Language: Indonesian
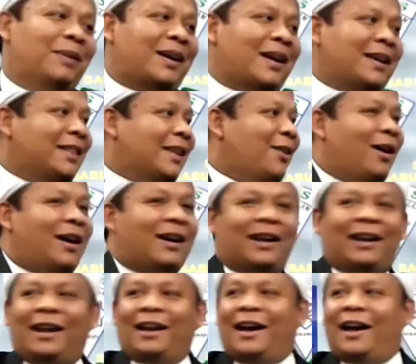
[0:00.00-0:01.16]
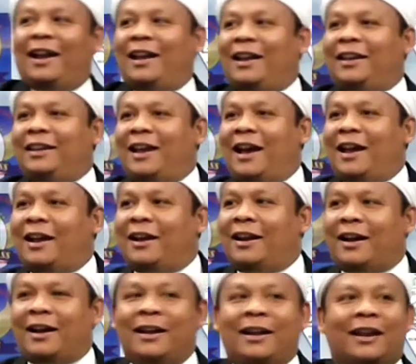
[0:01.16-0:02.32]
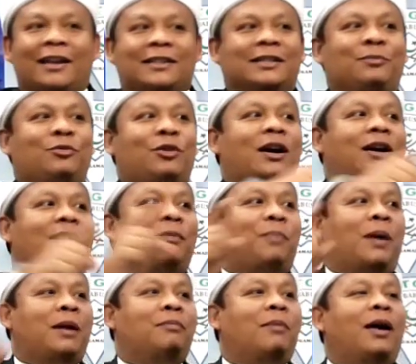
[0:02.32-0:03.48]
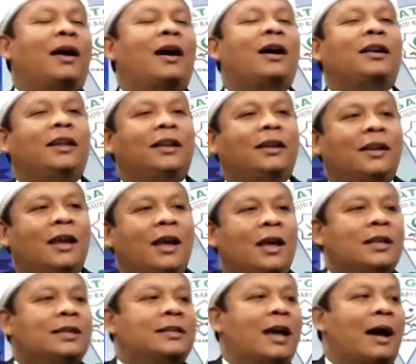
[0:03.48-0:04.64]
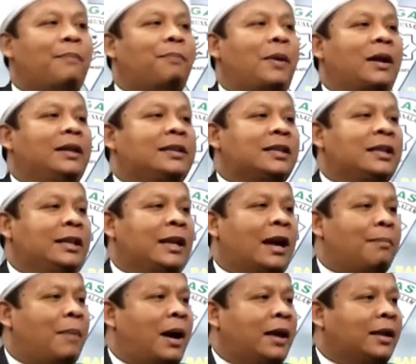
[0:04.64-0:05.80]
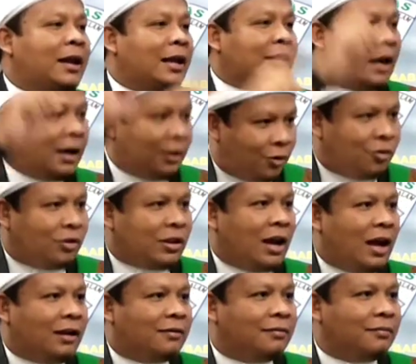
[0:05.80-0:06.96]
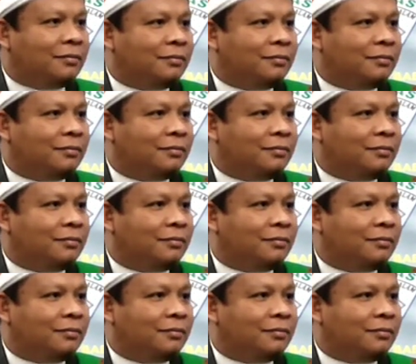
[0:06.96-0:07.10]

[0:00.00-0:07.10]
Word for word: Maka kita doakan anak-anak nih, anak-anak generasi muda ke depan. Bayangin, siapa di sini yang emaknya datang? Tunjuk tangan.